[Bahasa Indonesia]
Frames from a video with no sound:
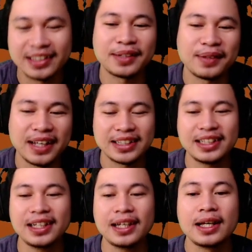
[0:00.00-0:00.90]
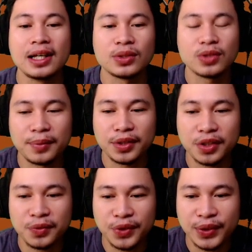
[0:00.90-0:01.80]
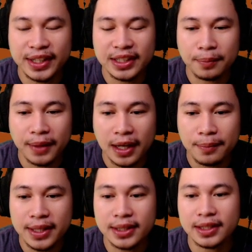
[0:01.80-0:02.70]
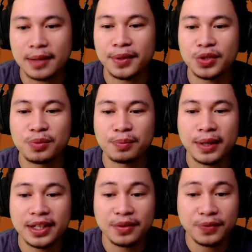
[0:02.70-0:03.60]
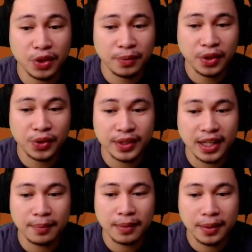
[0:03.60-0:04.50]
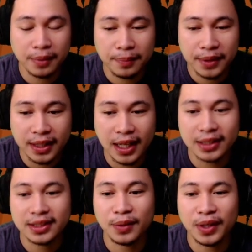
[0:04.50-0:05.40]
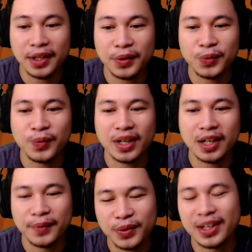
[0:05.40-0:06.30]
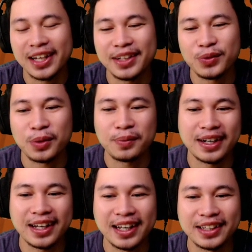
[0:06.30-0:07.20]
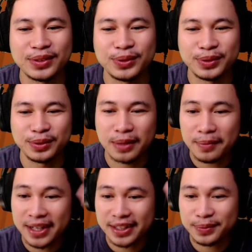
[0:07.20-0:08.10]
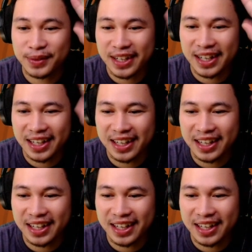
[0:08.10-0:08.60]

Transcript: Terima kasih sudah menonton video ini sampai habis, sampai jumpa di video berikutnya. Bahim pamit, Assalamualaikum warahmatullahi wabarakatuh. Bye-bye semua.